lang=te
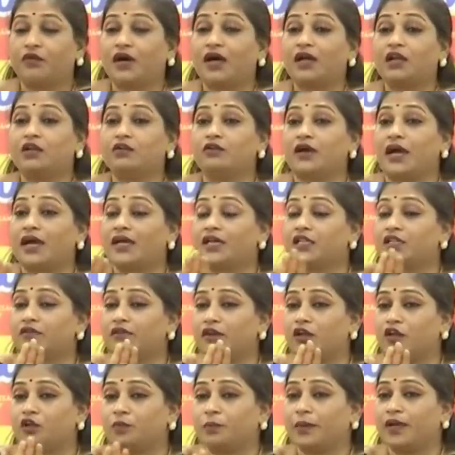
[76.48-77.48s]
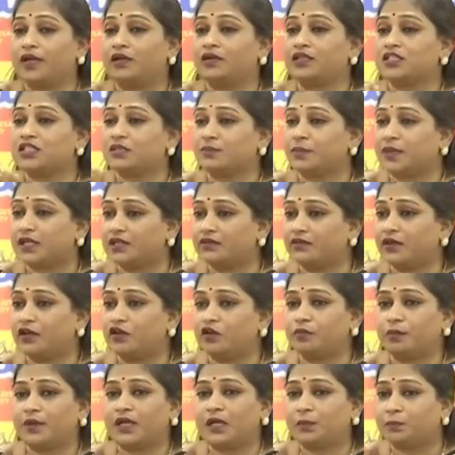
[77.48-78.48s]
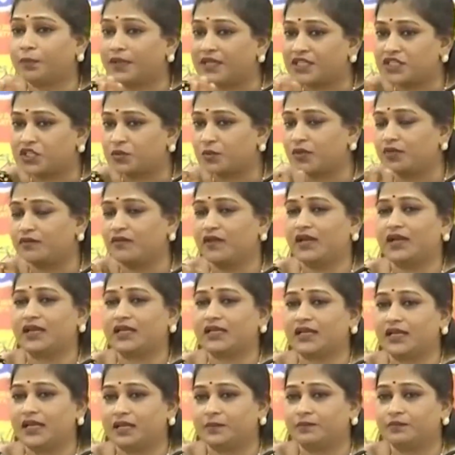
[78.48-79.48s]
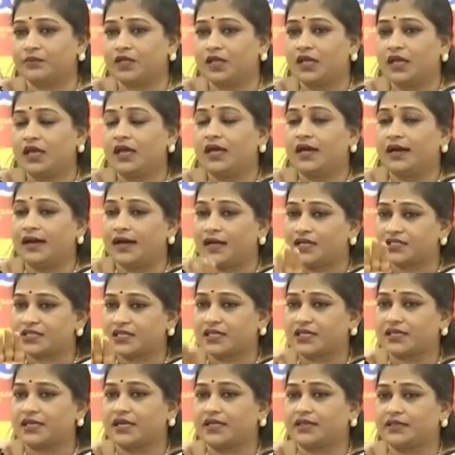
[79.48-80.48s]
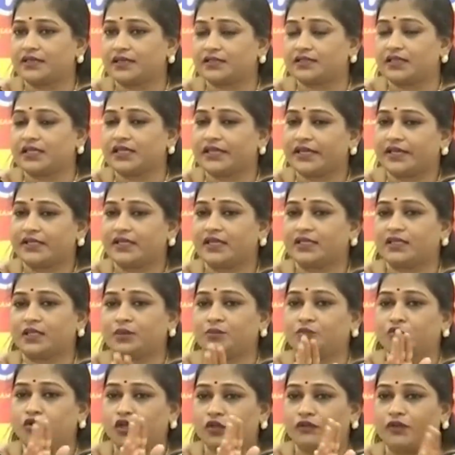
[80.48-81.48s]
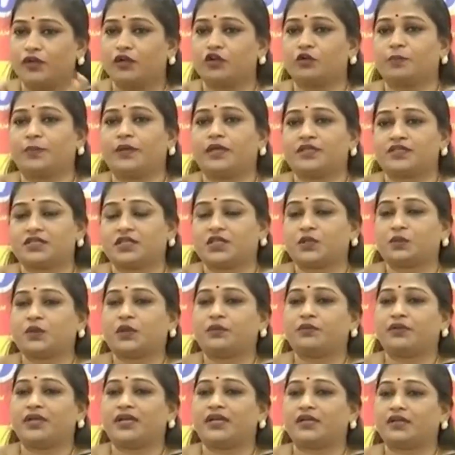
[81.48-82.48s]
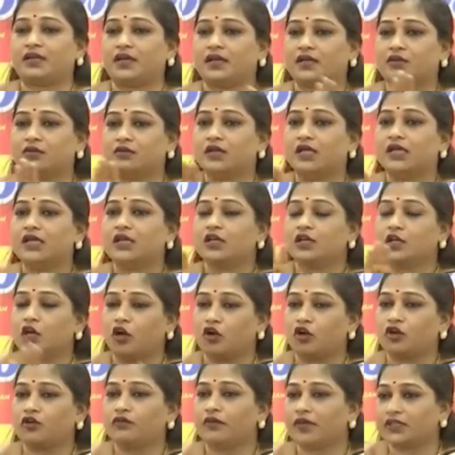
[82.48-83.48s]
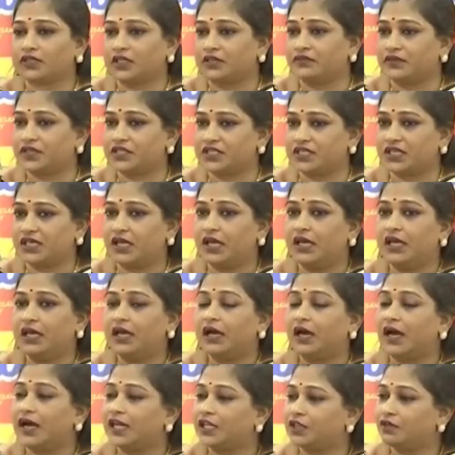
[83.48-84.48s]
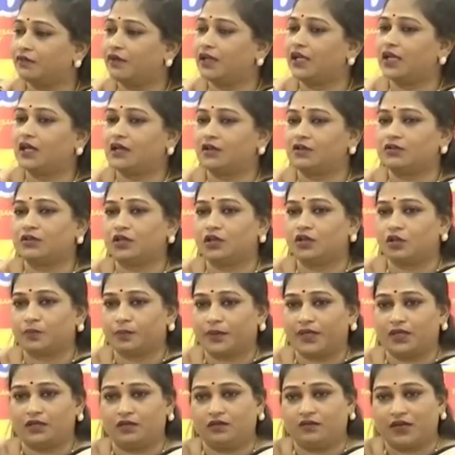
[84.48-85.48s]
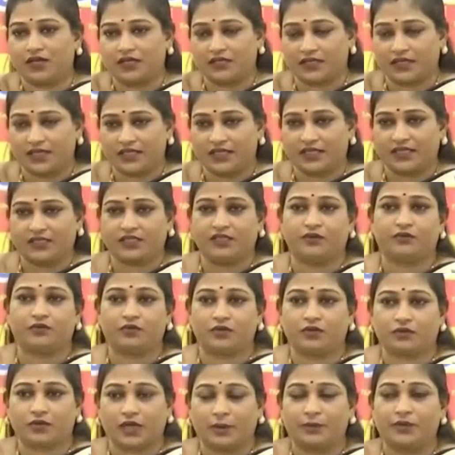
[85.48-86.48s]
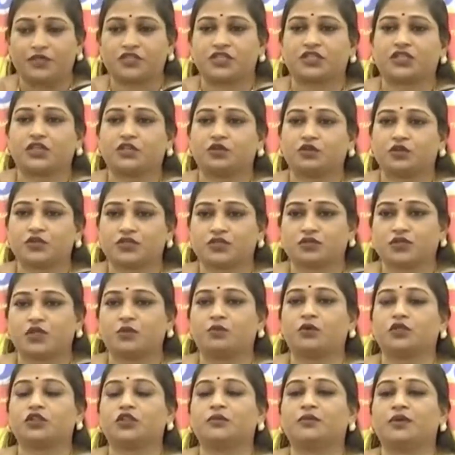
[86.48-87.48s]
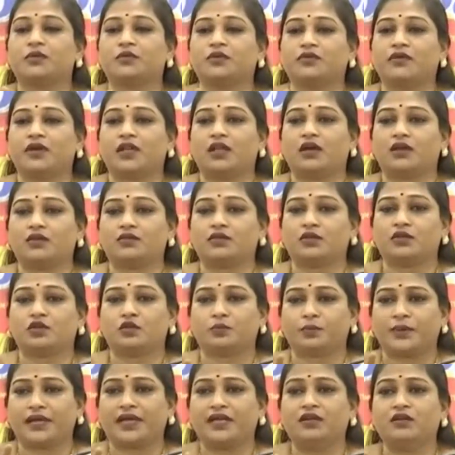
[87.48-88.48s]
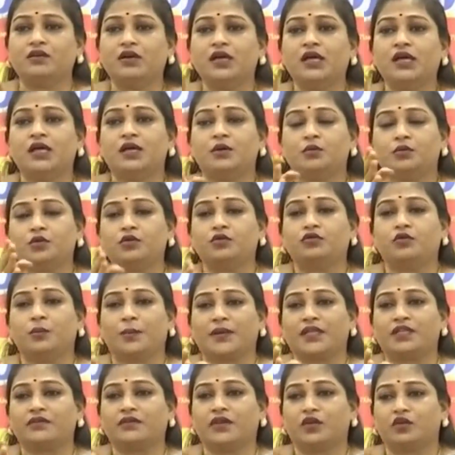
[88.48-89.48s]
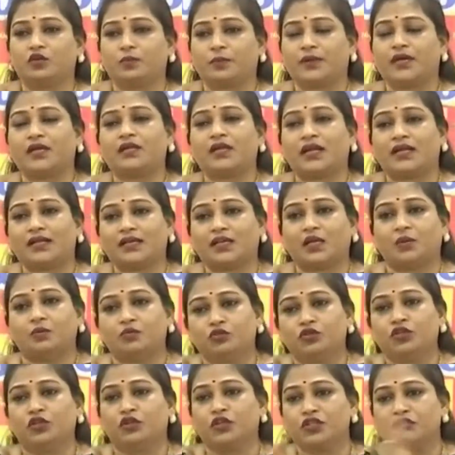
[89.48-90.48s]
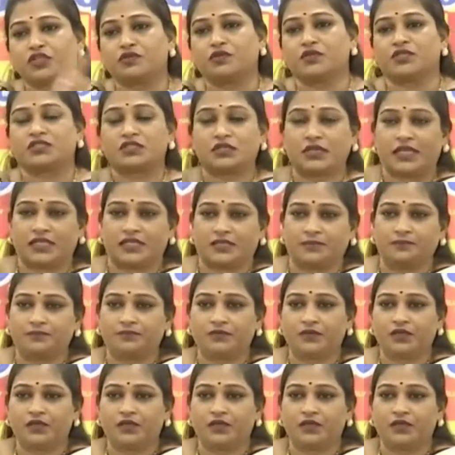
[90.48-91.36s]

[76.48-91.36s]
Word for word: వాళ్ళు ఐదు వేల రూపాయల నుంచి పదివేల రూపాయలు పెంచమని వాళ్ళు అడగల ఆశా కార్యకర్తలకు ఏదైతే మూడు వేల రూపాయలు చంద్రబాబు నాయుడు గారు గౌరవ వేతనం ఇచ్చి ఐదు వేల ఆరు వందల రూపాయలు వారికి ఏదైతే కమిషన్ కింద వస్తుందో మొత్తం ఎనిమిది వేల ఆరు వందల రూపాయలు నువ్వు పదివేల రూపాయలు అనక ముందు నుంచి వస్తున్నది